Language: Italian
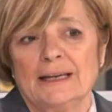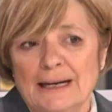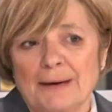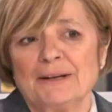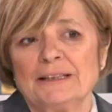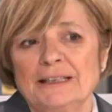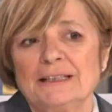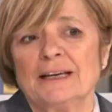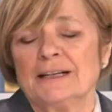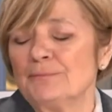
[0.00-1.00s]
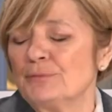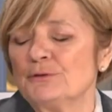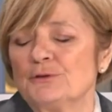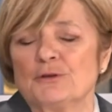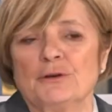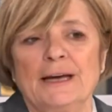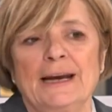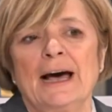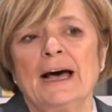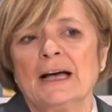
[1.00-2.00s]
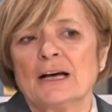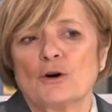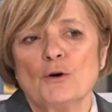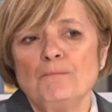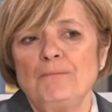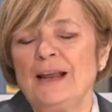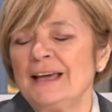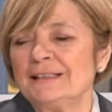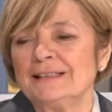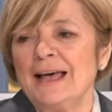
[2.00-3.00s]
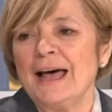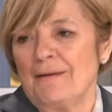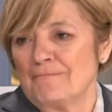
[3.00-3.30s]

La partita in Abruzzo era complessa,